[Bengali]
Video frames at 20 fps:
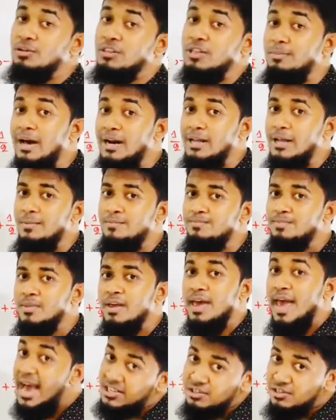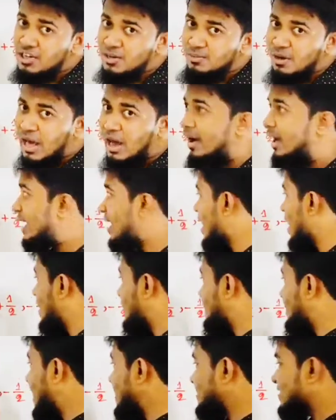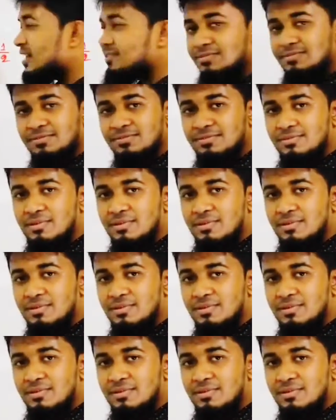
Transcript: করতে পারি এই জন্য বলা হয় প্লাস হাফ